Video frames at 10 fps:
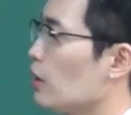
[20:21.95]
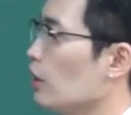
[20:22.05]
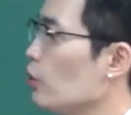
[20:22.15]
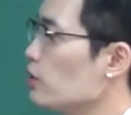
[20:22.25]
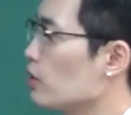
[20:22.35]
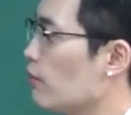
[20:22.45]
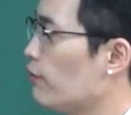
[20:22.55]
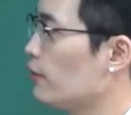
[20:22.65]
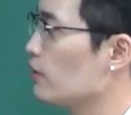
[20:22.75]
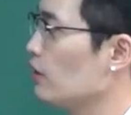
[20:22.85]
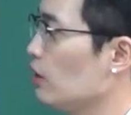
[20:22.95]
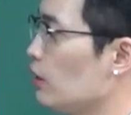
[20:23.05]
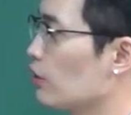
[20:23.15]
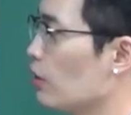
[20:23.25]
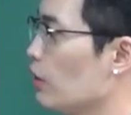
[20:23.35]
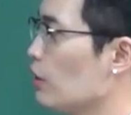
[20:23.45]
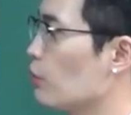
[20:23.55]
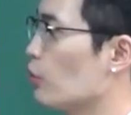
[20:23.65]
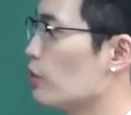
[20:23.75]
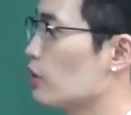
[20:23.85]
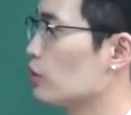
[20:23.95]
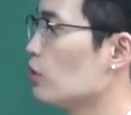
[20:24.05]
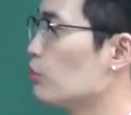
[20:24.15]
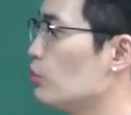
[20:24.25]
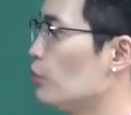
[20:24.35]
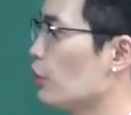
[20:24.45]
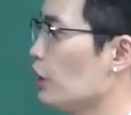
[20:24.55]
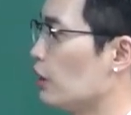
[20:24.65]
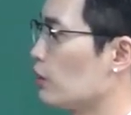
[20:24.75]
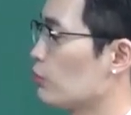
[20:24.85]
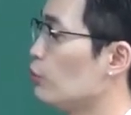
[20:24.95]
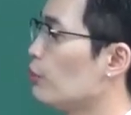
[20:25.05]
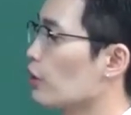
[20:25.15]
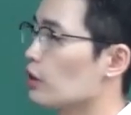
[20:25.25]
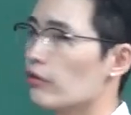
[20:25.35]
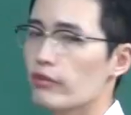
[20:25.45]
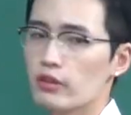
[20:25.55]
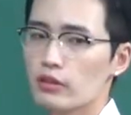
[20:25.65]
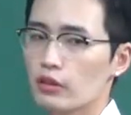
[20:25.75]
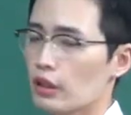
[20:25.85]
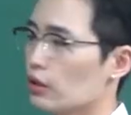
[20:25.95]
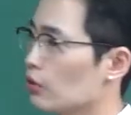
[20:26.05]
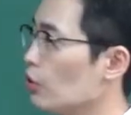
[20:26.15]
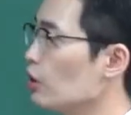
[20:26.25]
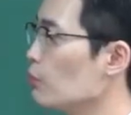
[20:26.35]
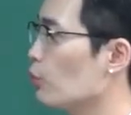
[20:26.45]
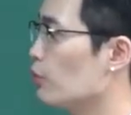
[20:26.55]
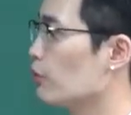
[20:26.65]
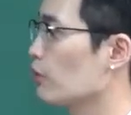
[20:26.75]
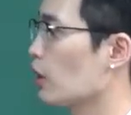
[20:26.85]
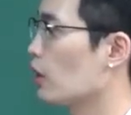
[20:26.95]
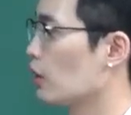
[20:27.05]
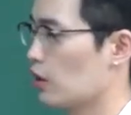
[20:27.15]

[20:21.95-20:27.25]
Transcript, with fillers: It was definitely a turning point. 그건 분명히, 분명히 definitely turning point였다.